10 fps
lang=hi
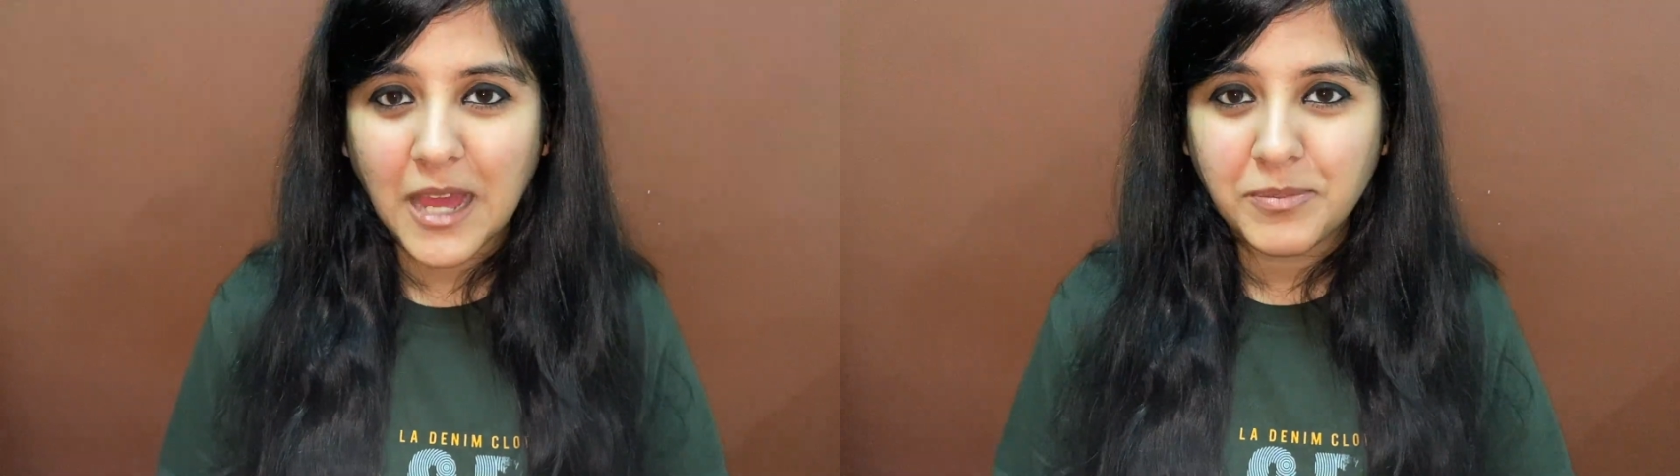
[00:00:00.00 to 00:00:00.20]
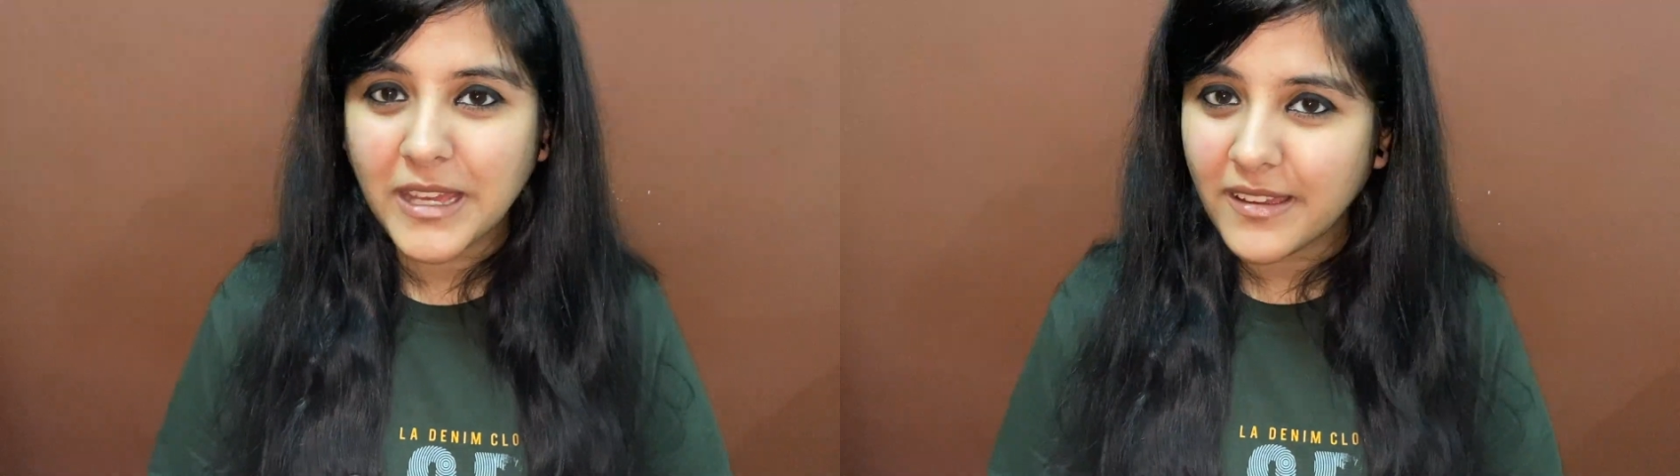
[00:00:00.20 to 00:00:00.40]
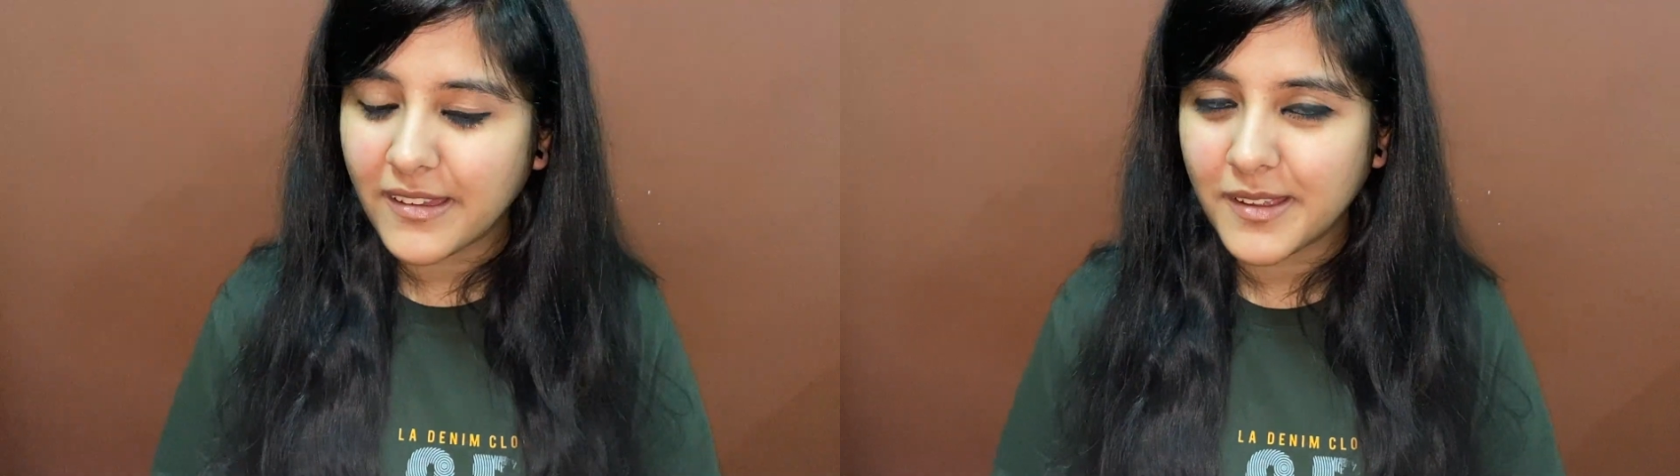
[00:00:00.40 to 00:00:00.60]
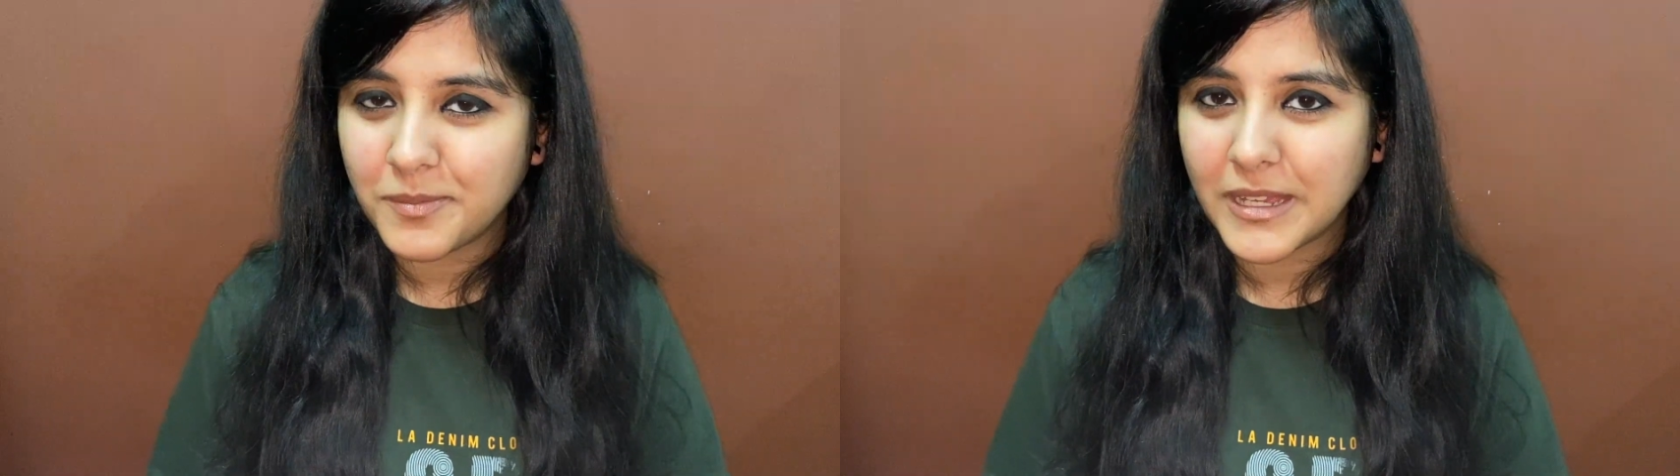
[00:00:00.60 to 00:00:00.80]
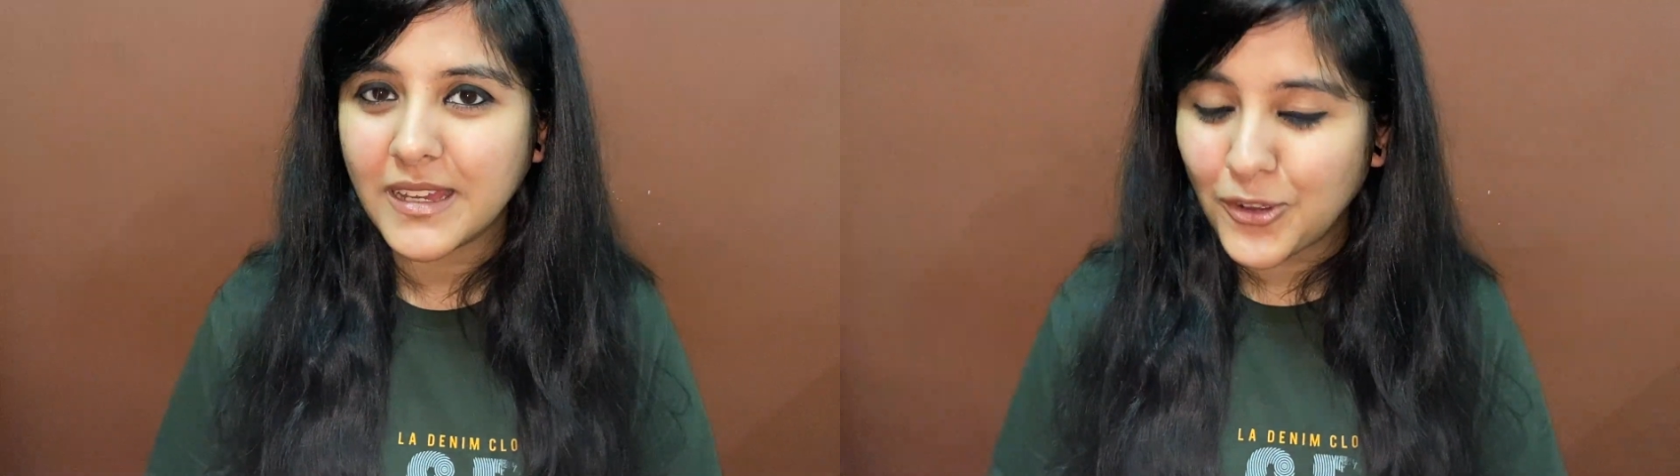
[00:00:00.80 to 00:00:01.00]
आपके हेयर
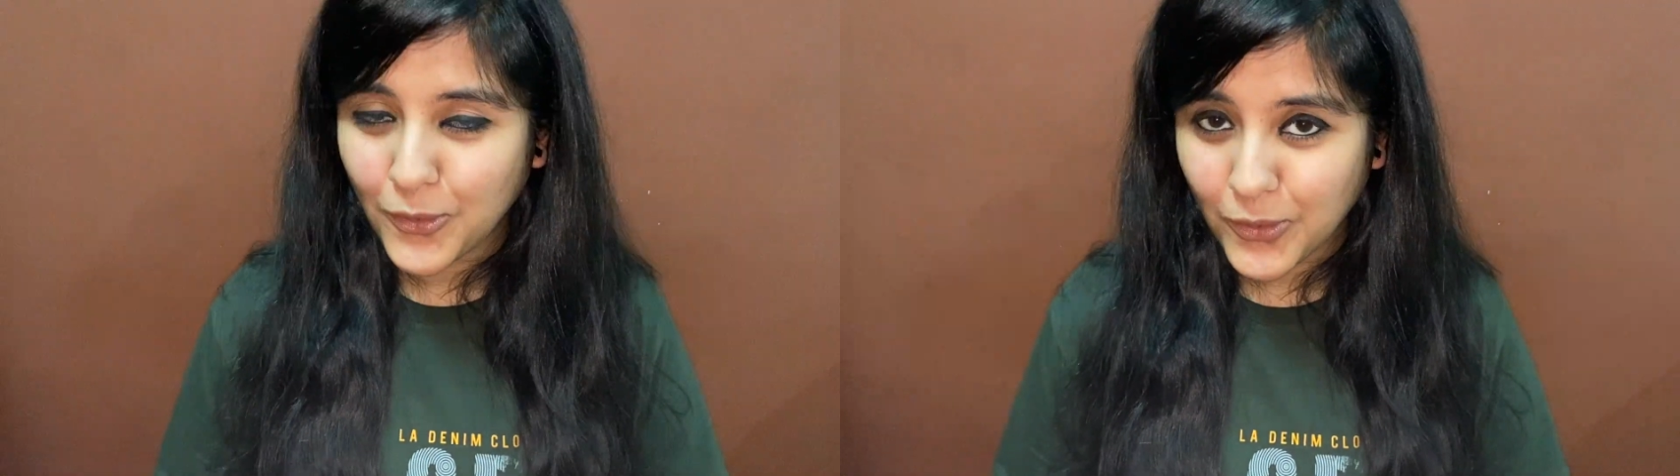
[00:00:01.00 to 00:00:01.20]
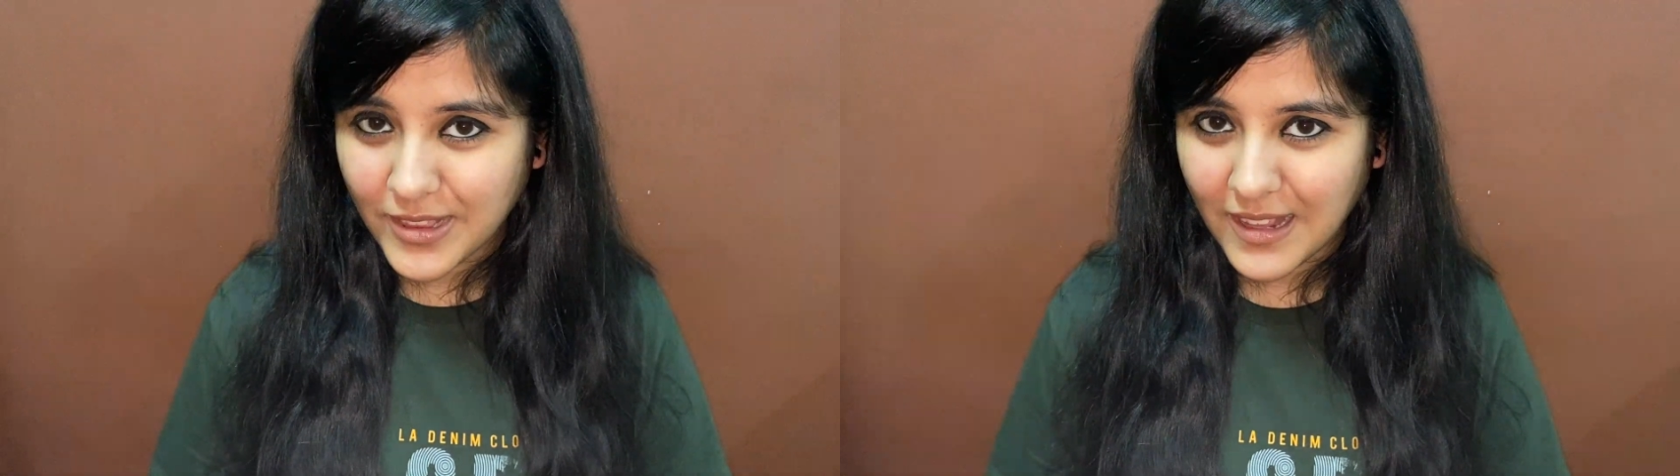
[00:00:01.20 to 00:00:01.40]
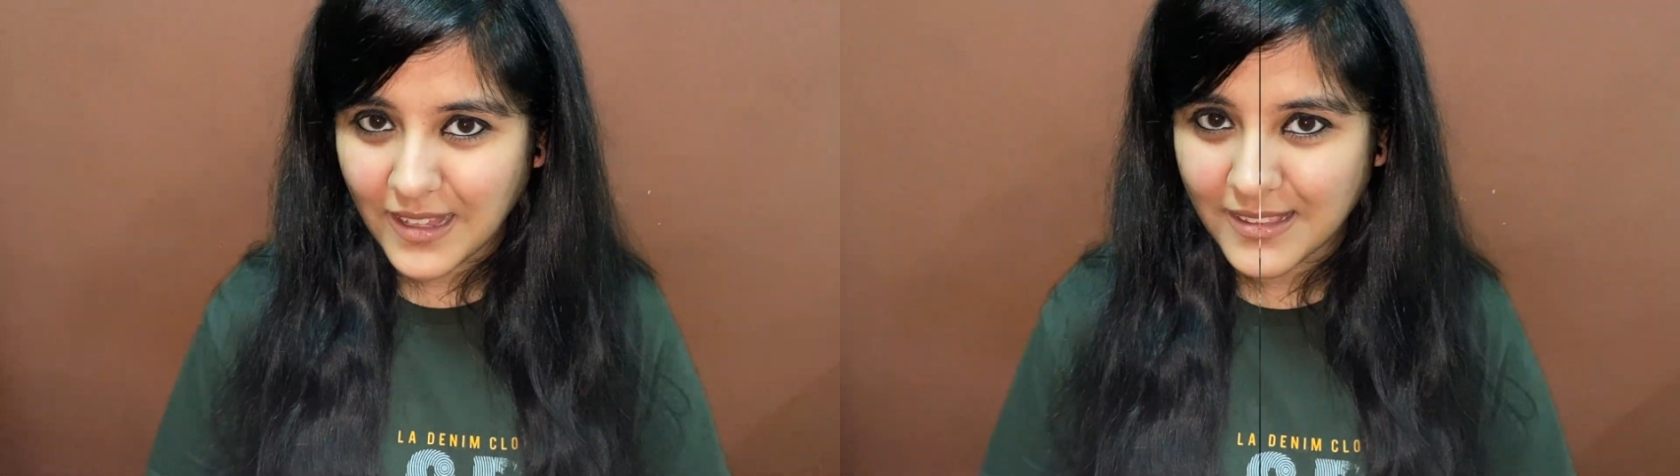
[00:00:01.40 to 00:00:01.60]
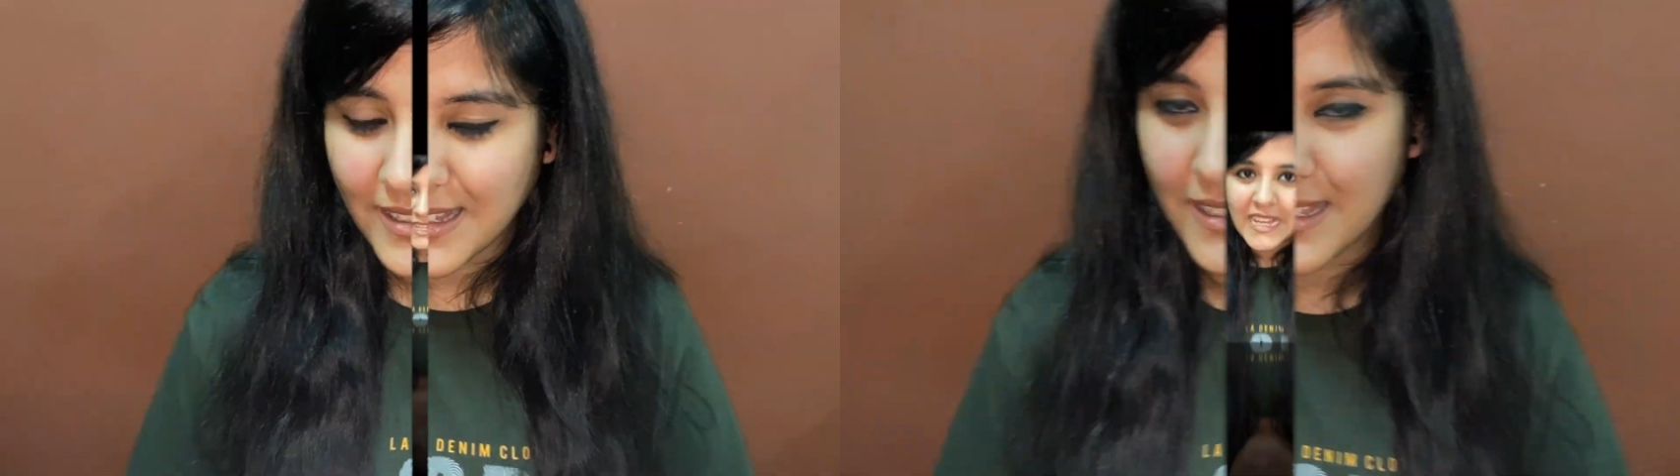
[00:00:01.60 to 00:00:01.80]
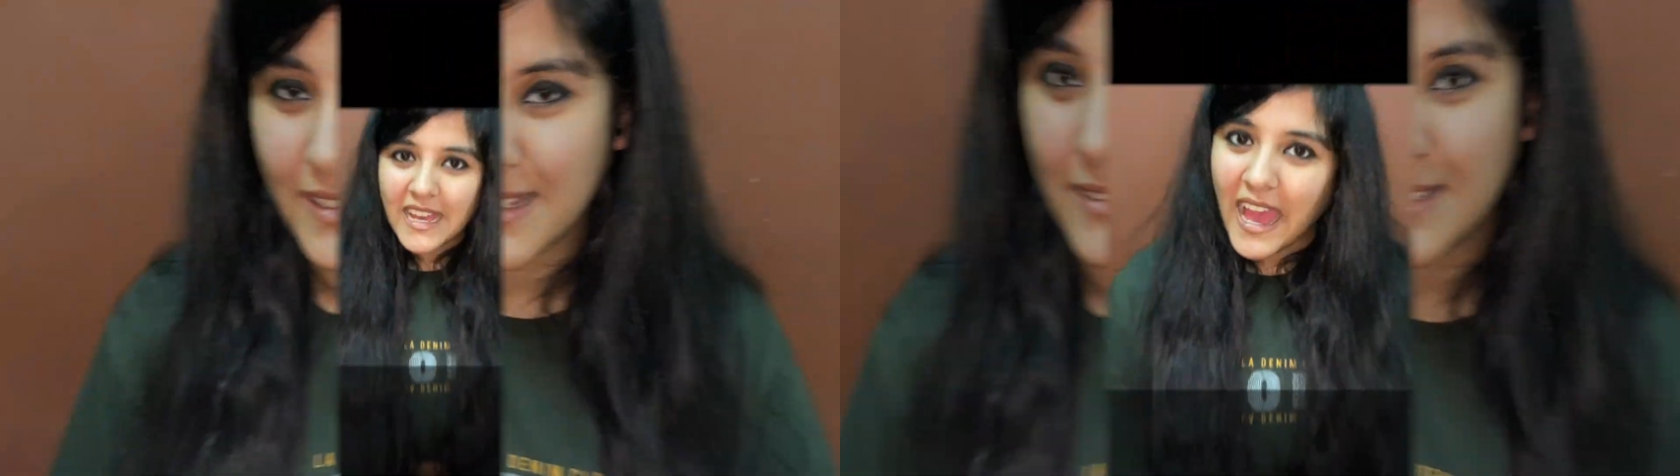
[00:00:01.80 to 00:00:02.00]
में ग्रोथ लाता
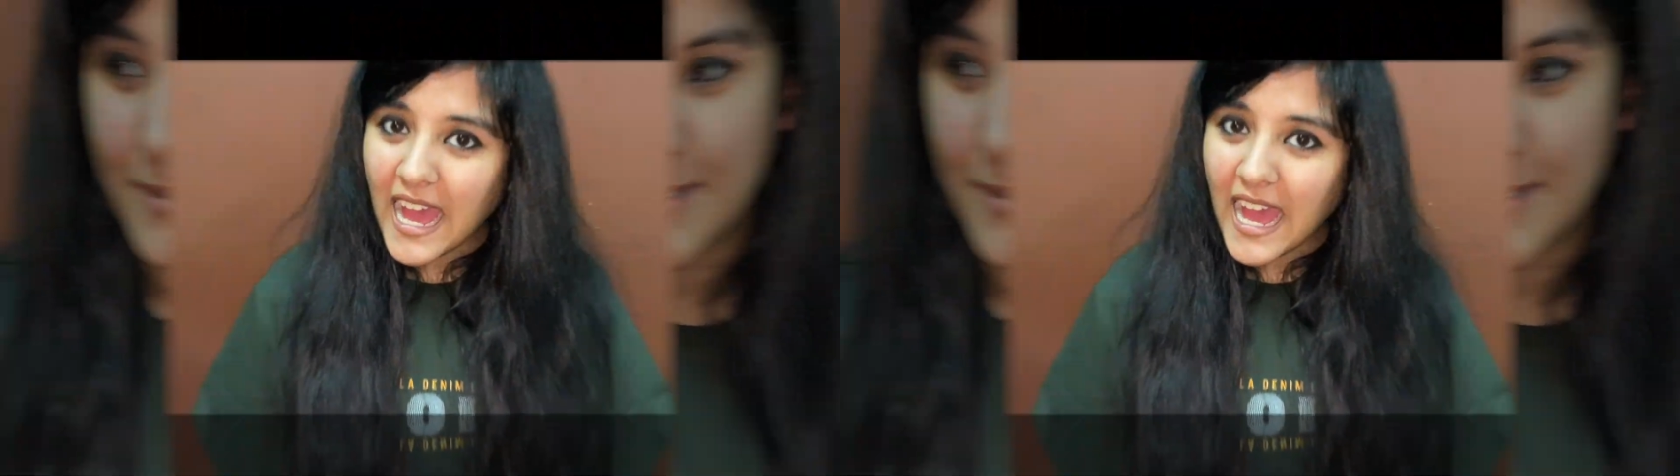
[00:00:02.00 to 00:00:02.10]
है